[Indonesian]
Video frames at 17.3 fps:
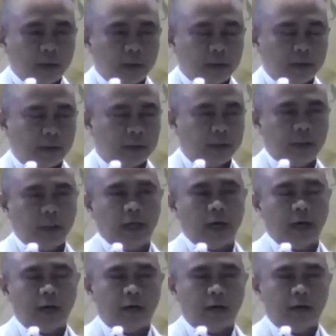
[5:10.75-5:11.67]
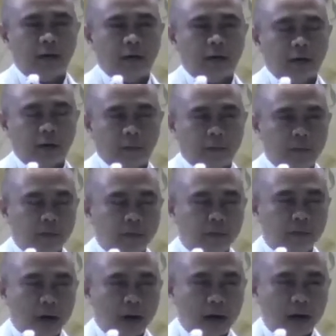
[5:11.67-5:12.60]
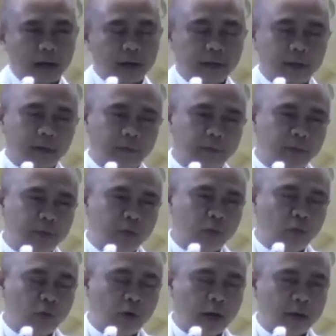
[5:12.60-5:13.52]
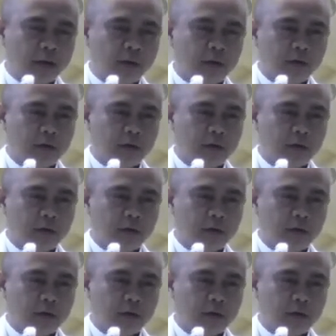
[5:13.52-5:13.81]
kesedihan kebimbangan kebingungan